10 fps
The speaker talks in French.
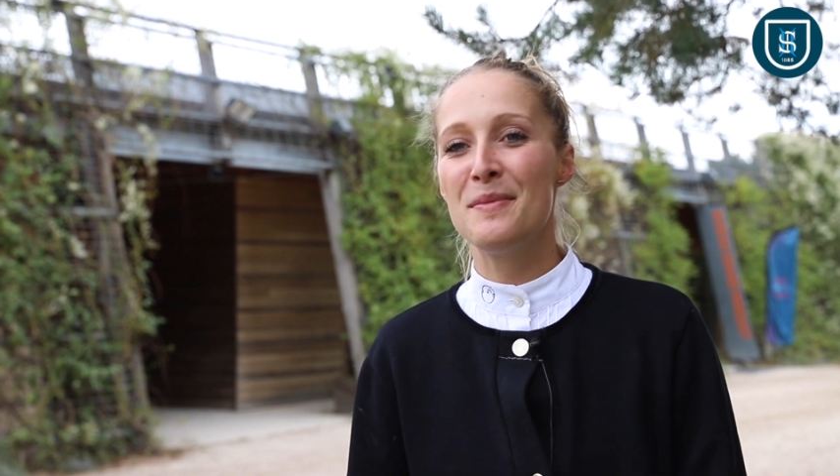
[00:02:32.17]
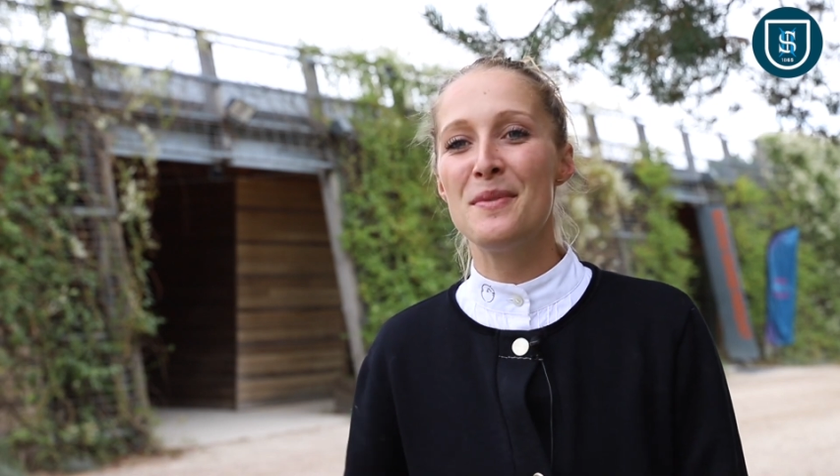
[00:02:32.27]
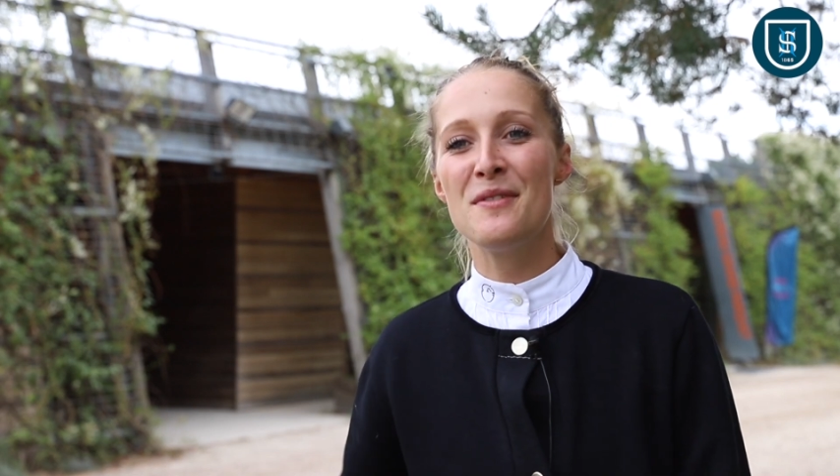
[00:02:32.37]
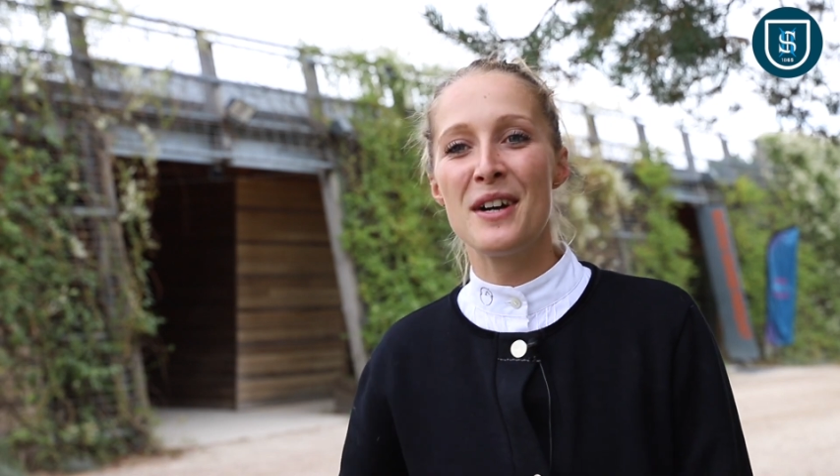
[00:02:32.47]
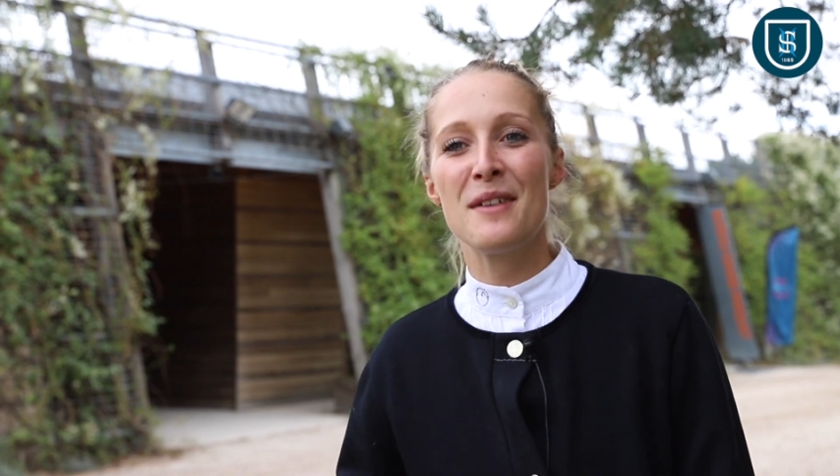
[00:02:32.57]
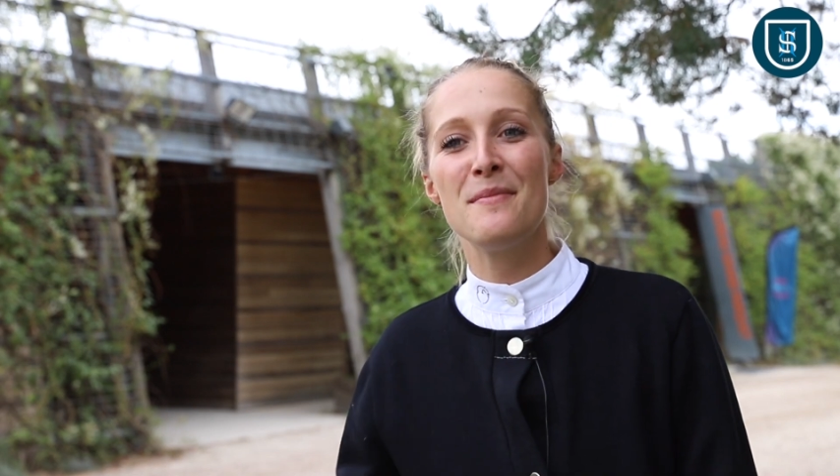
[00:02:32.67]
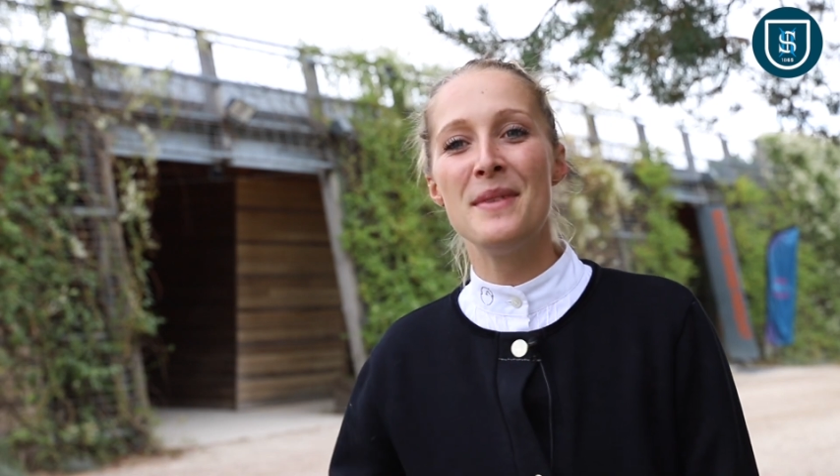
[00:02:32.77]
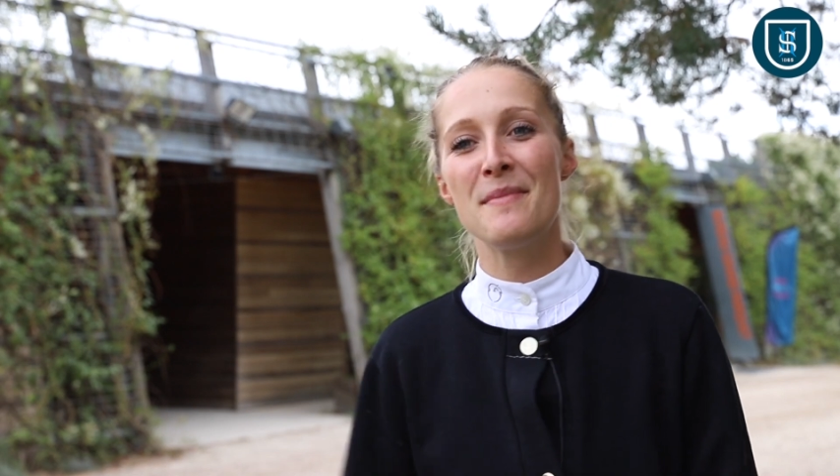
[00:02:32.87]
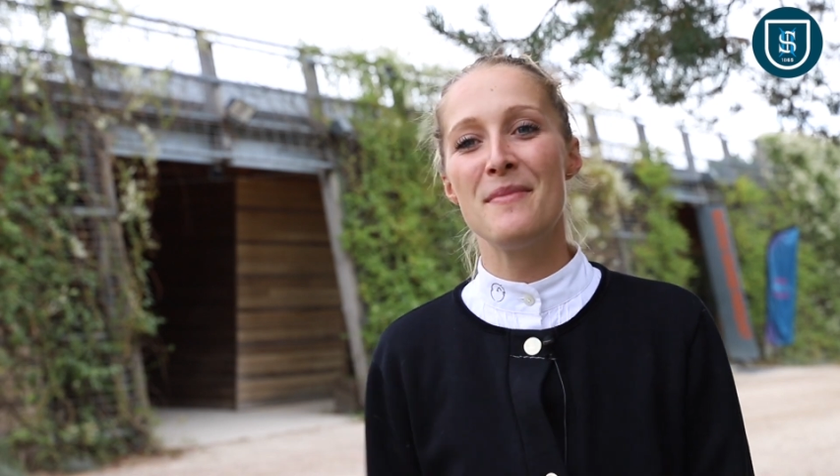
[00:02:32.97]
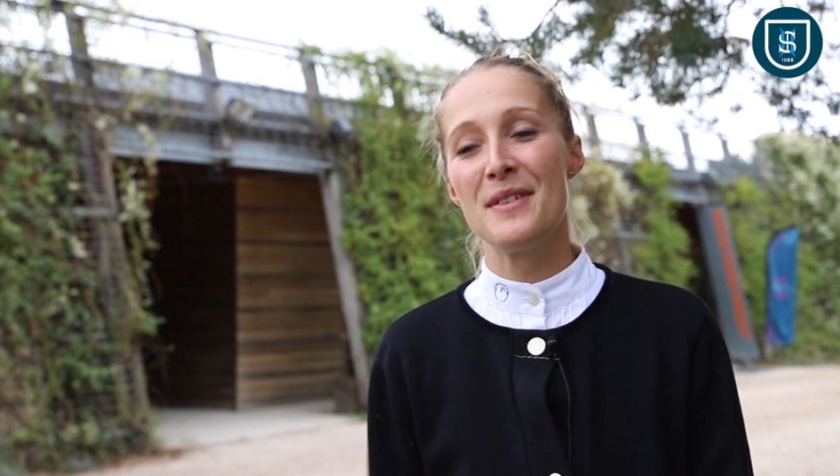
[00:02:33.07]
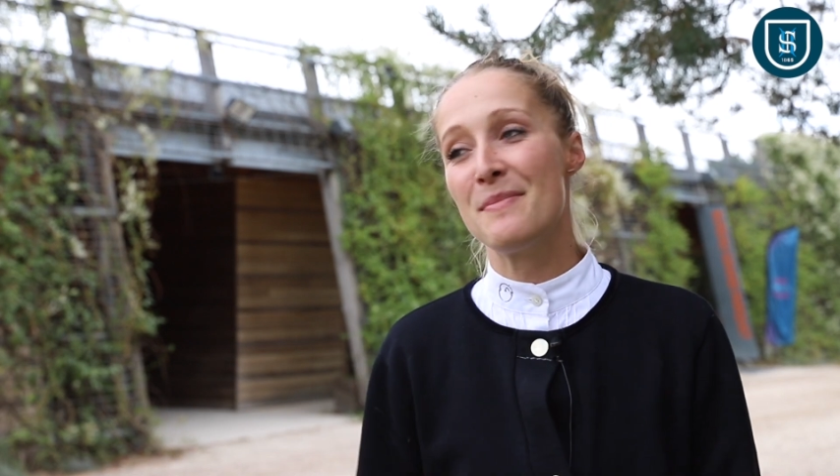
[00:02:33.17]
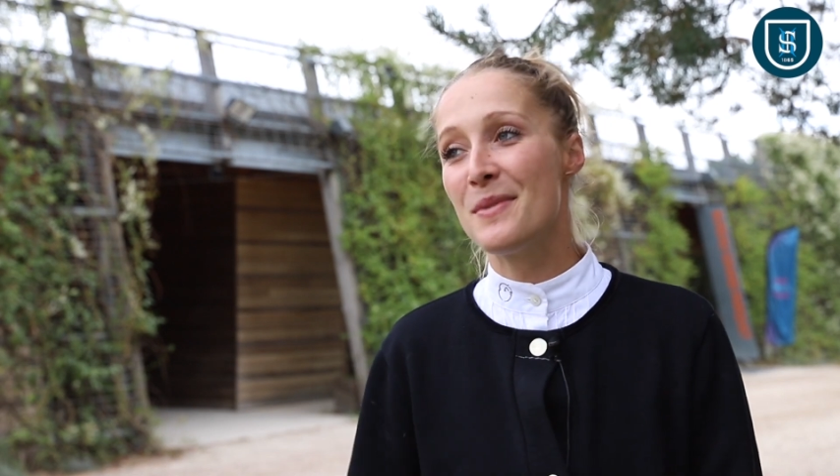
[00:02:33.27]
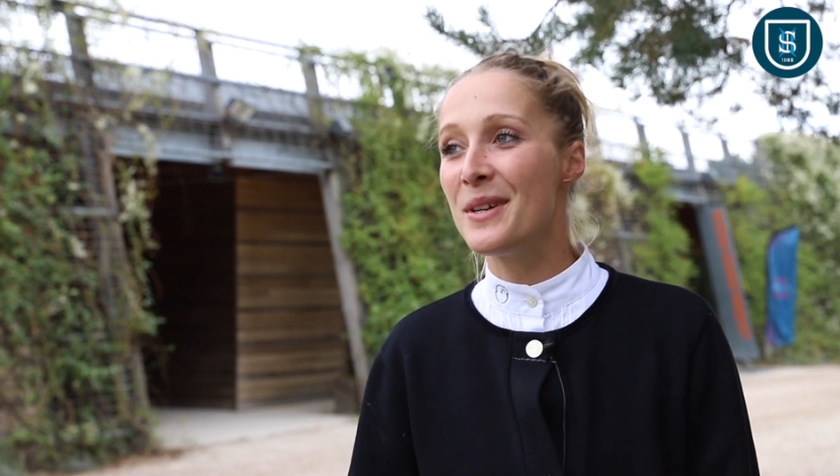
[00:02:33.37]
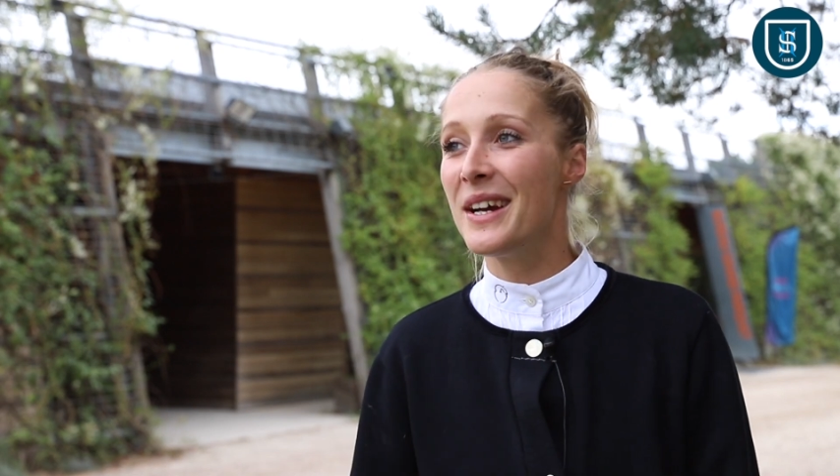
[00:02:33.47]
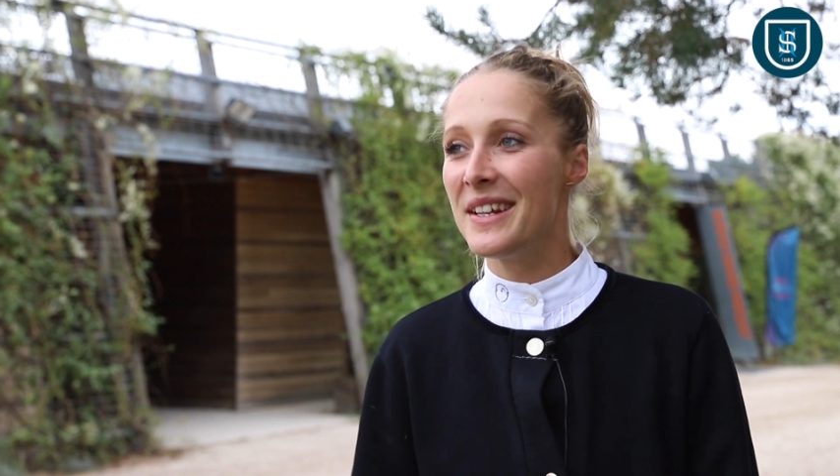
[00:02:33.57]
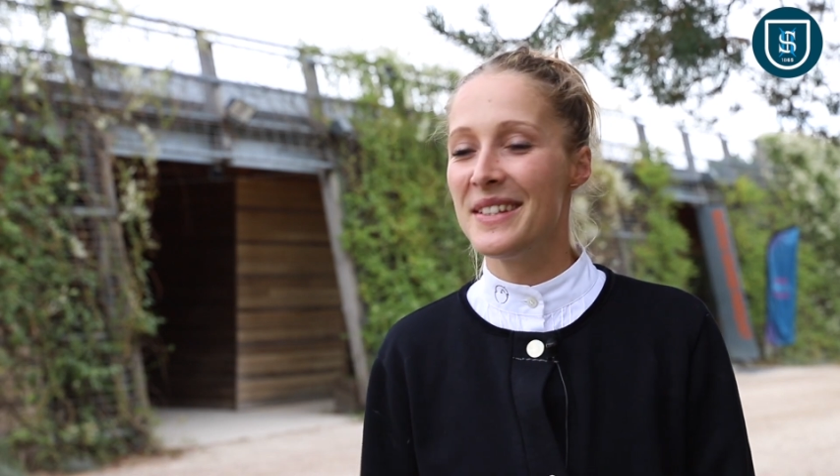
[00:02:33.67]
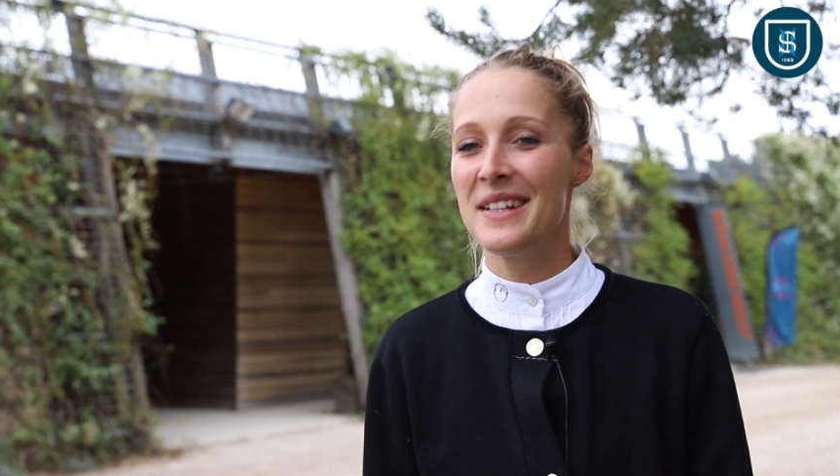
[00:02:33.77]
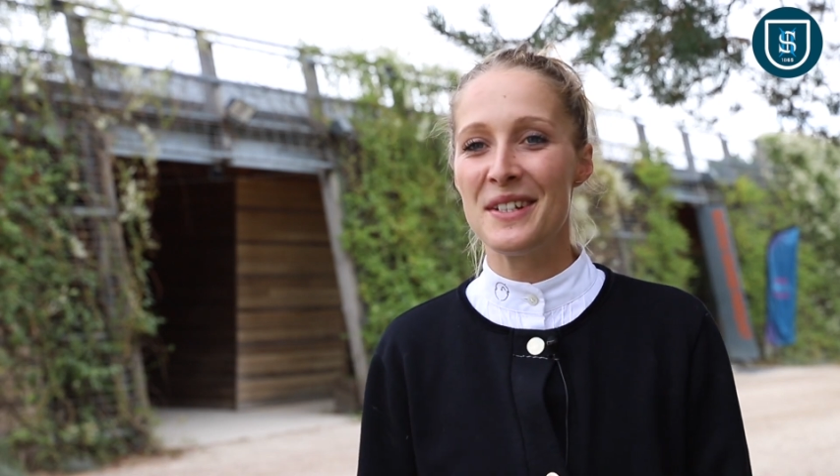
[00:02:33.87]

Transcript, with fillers: pouvoir bien bah, progresser